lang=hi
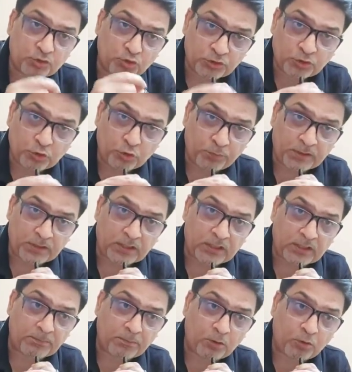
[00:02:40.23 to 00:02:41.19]
सौ से ऊपर
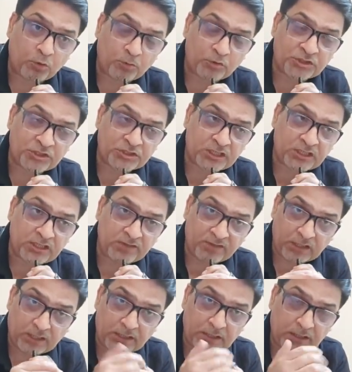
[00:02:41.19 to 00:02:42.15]
अगर आपका होमोसिस्टीन
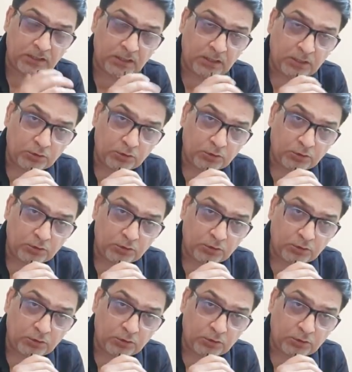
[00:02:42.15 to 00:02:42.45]
लेवल आ रहा है